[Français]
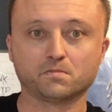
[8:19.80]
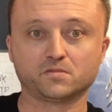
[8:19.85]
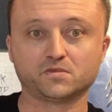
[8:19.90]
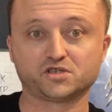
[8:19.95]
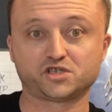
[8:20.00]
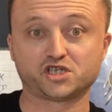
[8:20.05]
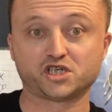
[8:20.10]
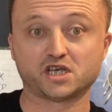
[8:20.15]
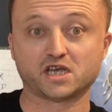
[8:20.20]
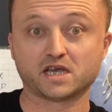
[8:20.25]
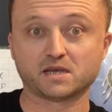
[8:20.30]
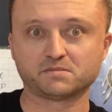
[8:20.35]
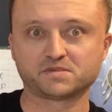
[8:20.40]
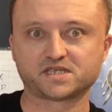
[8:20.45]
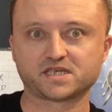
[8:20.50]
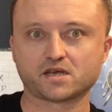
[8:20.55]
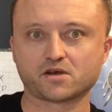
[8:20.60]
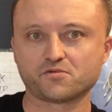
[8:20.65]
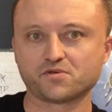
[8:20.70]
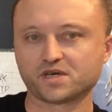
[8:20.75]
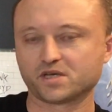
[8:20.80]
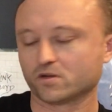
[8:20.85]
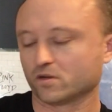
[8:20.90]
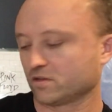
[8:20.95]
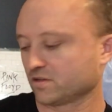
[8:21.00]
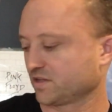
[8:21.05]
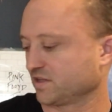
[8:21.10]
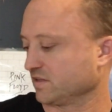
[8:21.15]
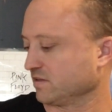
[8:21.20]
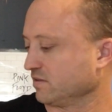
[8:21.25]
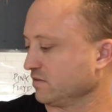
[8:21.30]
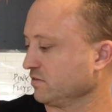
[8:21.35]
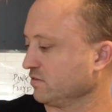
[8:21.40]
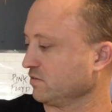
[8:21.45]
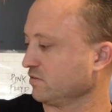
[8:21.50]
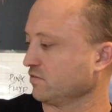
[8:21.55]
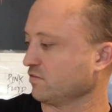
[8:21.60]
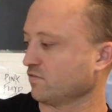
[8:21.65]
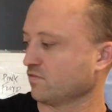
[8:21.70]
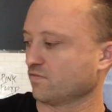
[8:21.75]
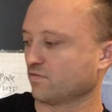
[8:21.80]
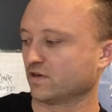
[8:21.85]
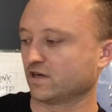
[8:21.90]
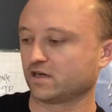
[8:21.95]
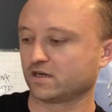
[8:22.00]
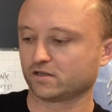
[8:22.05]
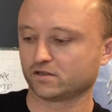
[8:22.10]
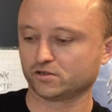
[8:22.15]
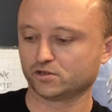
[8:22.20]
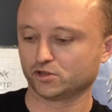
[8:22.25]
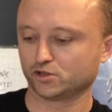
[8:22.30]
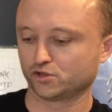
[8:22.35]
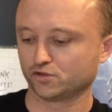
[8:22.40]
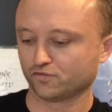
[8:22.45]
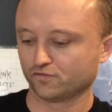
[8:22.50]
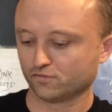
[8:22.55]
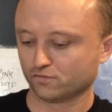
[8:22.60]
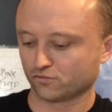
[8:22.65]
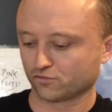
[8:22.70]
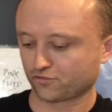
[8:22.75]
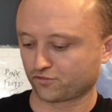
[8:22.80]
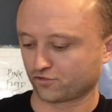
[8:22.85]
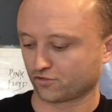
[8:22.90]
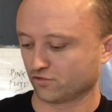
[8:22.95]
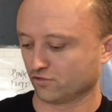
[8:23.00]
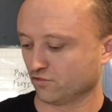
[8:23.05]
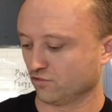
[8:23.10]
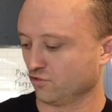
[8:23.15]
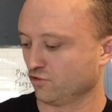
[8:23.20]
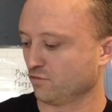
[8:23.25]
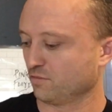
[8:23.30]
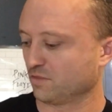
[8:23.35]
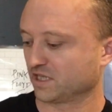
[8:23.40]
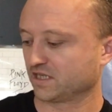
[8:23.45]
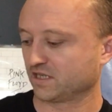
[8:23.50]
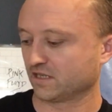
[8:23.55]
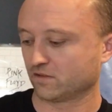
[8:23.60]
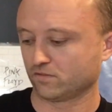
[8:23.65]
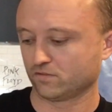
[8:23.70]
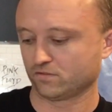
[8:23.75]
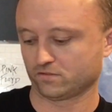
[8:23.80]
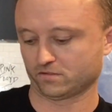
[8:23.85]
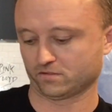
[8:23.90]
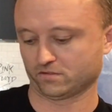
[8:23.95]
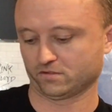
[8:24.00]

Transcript: chez MCA Records. Voilà, je vous montre le macaron.